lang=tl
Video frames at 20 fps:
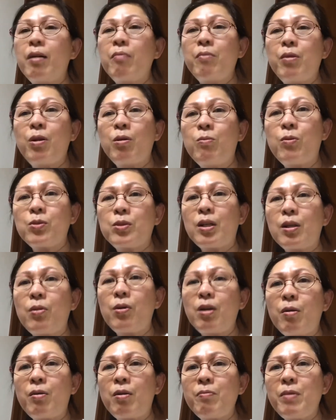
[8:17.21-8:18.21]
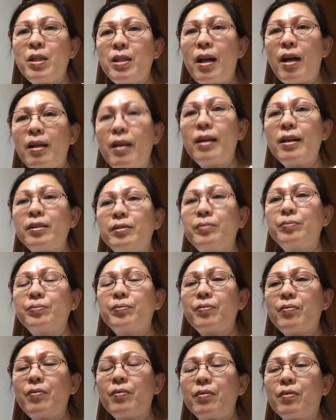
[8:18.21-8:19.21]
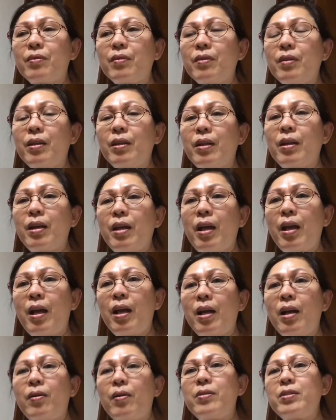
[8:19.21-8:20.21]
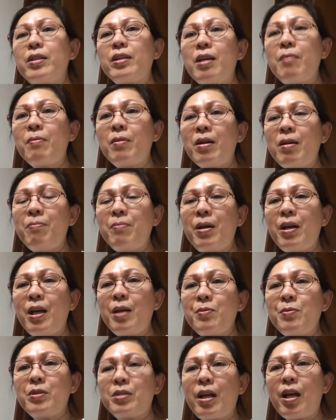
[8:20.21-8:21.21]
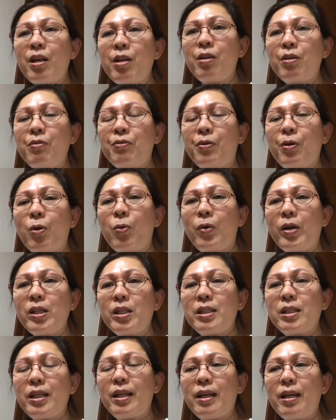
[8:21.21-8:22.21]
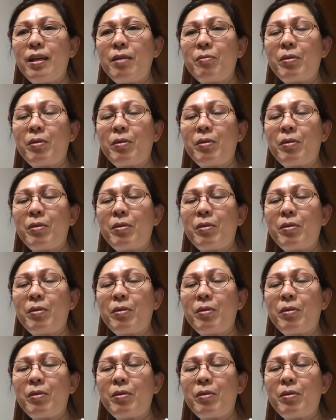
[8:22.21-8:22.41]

Binabuksan ko na yung mga bintana. O, mm. ah, sige mga babes, thank you for watching.